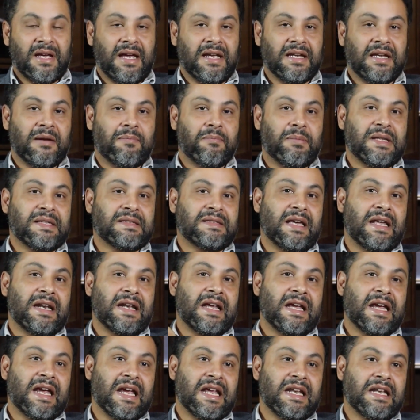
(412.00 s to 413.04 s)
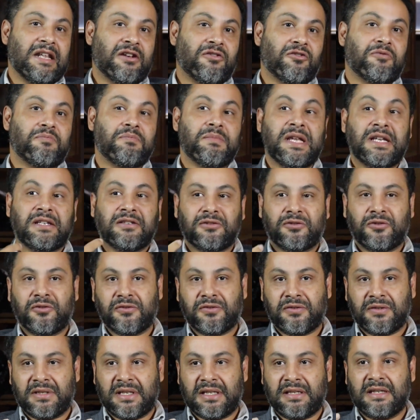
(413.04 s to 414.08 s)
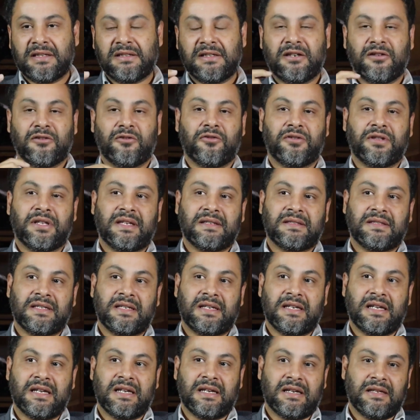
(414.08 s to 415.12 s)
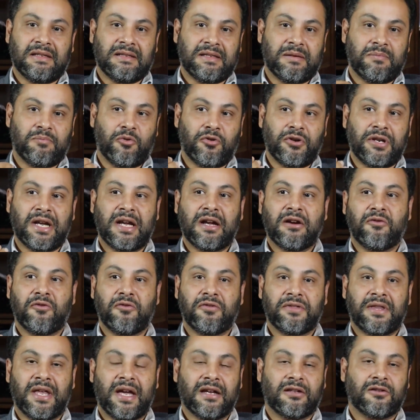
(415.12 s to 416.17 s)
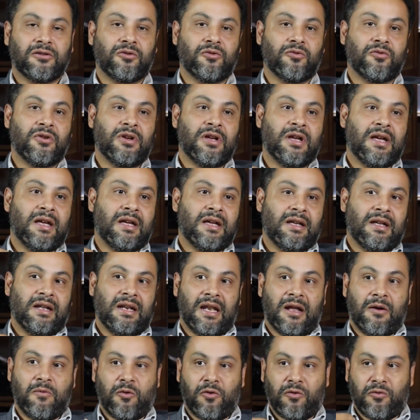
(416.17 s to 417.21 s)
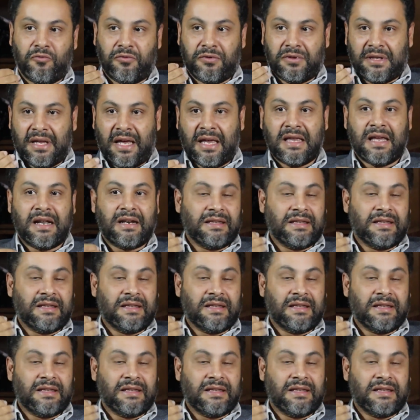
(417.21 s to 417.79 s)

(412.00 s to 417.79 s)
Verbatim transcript: hay que pensar en géneros mixtos, es decir, donde se, ponen en contacto la voluntad